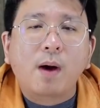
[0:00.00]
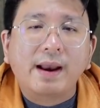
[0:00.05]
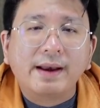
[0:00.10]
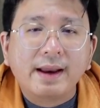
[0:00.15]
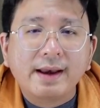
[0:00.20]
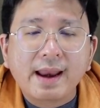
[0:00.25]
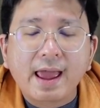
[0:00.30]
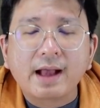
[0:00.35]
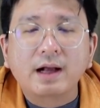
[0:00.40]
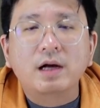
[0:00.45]
กว่า
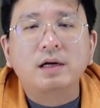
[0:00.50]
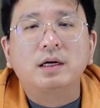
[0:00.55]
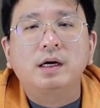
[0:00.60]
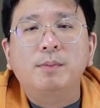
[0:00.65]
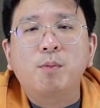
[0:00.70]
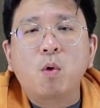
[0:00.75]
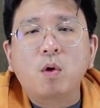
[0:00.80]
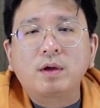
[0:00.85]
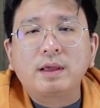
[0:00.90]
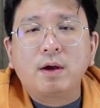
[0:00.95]
แน่ ๆ ก็คื
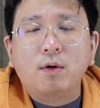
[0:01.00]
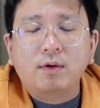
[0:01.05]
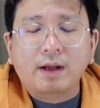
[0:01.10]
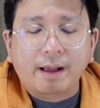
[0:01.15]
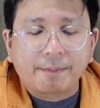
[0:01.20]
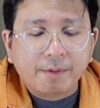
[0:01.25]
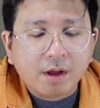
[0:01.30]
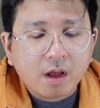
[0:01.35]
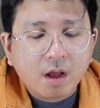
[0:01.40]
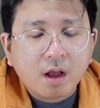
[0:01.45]
อพวกเกี่ยว
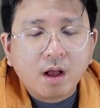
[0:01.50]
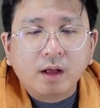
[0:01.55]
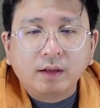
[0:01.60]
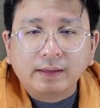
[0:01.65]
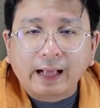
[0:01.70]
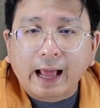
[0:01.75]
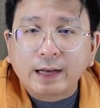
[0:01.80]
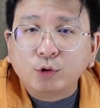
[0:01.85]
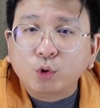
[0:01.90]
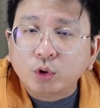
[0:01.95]
กับ
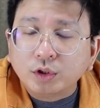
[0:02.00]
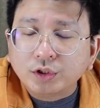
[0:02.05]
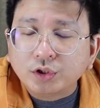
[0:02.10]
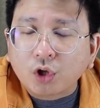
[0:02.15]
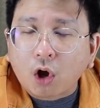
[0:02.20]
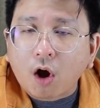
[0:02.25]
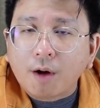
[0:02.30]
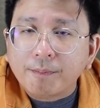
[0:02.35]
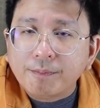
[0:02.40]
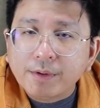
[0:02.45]
การทด
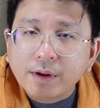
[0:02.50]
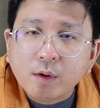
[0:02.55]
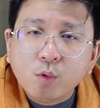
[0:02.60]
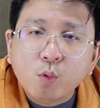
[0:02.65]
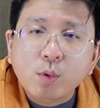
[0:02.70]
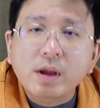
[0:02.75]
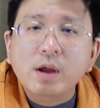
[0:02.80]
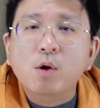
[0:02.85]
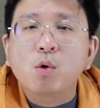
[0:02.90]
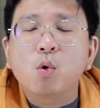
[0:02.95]
สอบรี
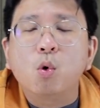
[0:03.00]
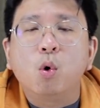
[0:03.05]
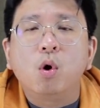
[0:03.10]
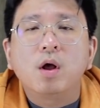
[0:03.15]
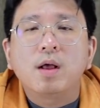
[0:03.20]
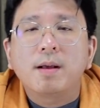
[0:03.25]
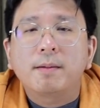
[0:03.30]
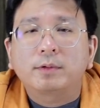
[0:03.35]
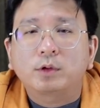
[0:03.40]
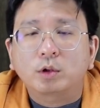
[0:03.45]
วิว
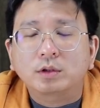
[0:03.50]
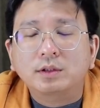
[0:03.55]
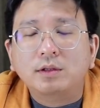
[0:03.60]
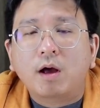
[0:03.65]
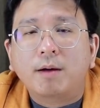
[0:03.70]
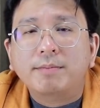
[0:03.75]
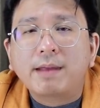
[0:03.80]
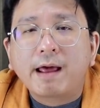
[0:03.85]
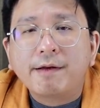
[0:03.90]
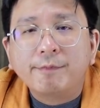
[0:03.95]
ทด
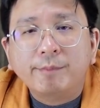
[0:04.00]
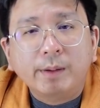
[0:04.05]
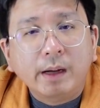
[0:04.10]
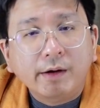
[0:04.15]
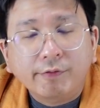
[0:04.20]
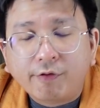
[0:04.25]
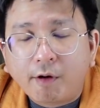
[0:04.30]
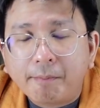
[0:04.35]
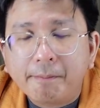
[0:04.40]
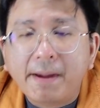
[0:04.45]
สอบด้าน
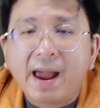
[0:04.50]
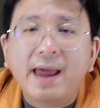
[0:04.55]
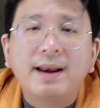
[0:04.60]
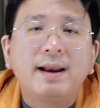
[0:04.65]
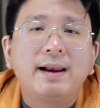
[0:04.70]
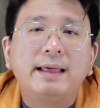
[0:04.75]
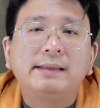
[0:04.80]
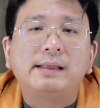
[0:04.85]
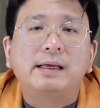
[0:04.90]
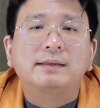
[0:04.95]

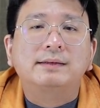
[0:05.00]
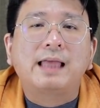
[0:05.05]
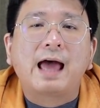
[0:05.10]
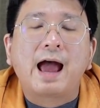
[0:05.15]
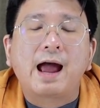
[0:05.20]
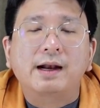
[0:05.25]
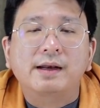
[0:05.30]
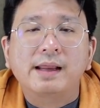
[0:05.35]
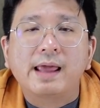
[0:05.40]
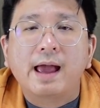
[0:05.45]
performance อะไร
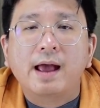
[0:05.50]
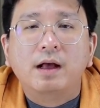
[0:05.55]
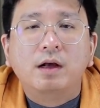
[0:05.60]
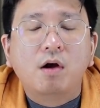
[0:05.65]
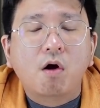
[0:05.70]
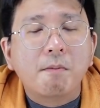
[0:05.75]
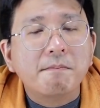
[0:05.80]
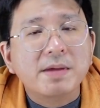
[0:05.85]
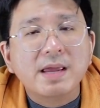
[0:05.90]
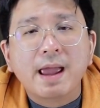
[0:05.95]
ต่างๆเนี่ย
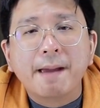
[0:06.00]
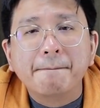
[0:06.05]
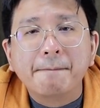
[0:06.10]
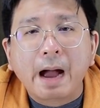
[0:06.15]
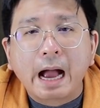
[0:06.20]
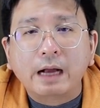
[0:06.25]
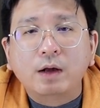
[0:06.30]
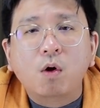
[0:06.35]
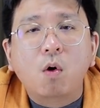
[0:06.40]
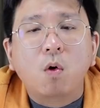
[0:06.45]
ก็มี
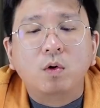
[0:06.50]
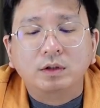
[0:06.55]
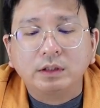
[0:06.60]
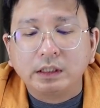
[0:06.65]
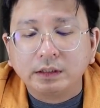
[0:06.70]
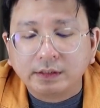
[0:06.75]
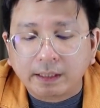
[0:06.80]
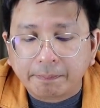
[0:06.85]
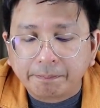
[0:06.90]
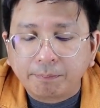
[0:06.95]
embargo
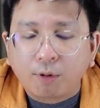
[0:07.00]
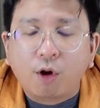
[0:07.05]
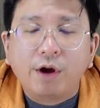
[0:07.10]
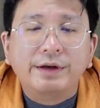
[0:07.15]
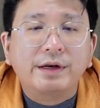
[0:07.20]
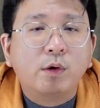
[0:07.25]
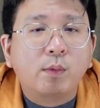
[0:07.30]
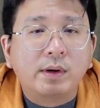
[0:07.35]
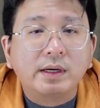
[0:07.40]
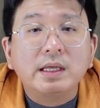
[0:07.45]
ซึ่งจะปล่อ
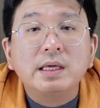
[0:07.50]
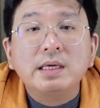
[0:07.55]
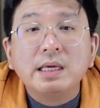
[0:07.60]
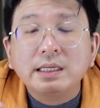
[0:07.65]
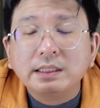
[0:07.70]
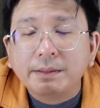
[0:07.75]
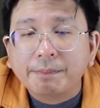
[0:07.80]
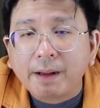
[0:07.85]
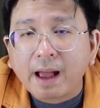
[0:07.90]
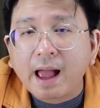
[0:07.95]
ยในวัน
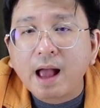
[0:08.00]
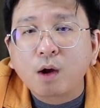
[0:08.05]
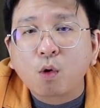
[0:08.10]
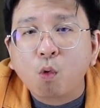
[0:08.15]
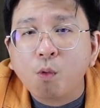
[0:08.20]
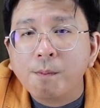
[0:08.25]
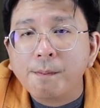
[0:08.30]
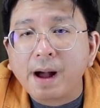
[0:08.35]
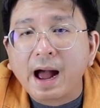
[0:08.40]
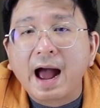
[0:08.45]
ที่
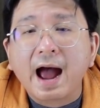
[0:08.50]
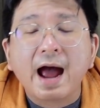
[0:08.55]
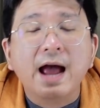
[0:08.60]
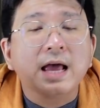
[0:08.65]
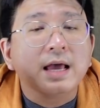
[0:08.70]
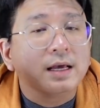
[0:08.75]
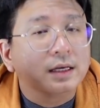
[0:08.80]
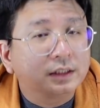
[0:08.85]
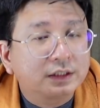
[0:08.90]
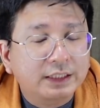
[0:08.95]
25กุมภา
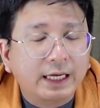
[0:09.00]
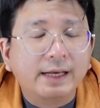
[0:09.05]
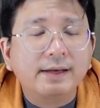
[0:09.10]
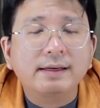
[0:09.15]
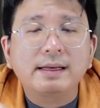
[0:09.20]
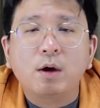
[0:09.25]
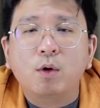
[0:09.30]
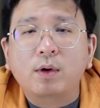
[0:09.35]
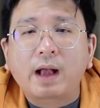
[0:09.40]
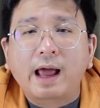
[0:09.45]
เช่น
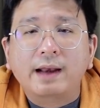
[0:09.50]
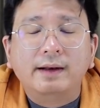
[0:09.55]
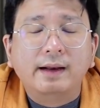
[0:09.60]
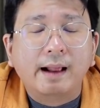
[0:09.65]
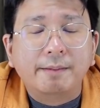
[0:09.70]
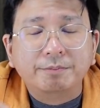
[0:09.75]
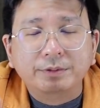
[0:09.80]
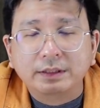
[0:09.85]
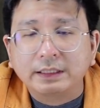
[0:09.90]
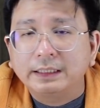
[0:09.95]
เดียวกัน
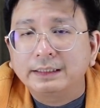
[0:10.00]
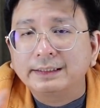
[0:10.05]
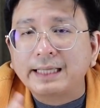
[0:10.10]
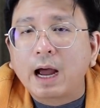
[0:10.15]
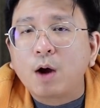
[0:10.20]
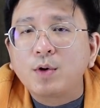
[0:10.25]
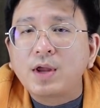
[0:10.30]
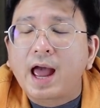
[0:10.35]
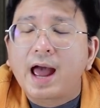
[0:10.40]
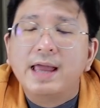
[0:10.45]
ครับสื่อ
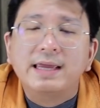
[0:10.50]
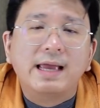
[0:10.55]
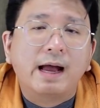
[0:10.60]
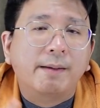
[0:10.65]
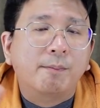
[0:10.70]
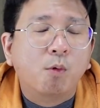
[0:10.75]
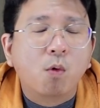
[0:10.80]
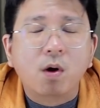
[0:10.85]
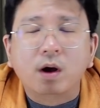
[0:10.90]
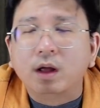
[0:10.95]
เจ้าใหญ่อ
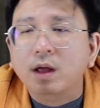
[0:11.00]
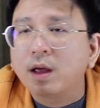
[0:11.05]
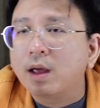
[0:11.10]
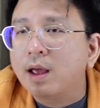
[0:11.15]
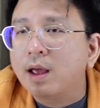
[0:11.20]
ย่างพวก